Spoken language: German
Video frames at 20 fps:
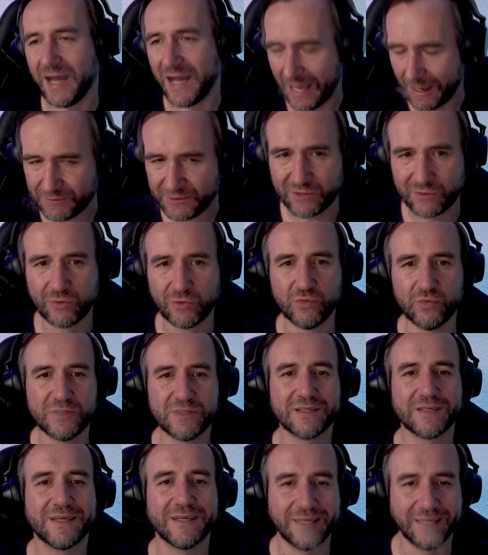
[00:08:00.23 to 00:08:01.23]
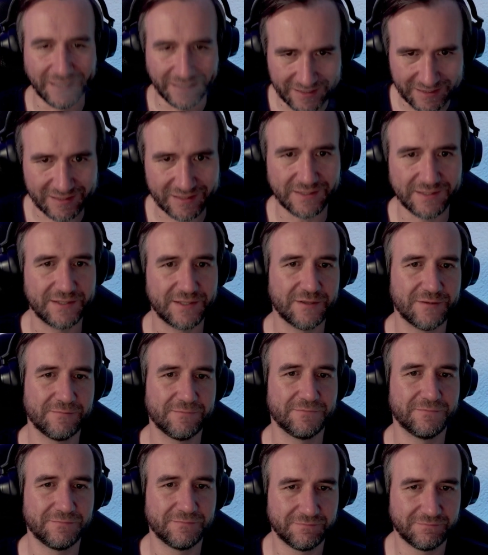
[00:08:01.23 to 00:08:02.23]
Absolut richtig.
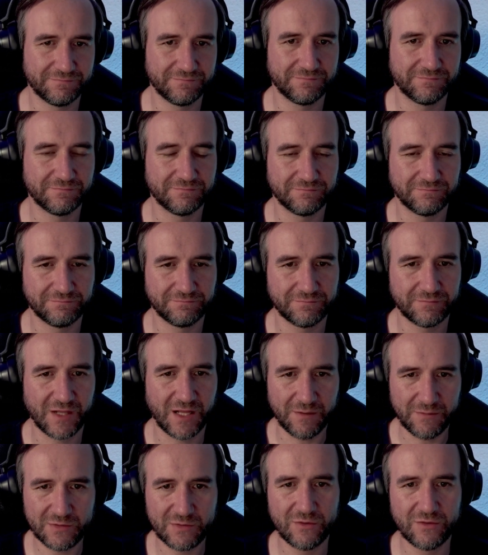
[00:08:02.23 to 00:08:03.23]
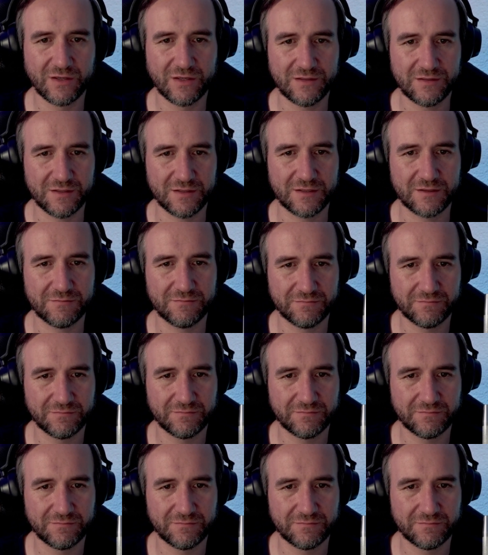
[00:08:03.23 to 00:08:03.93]
Absolut richtig.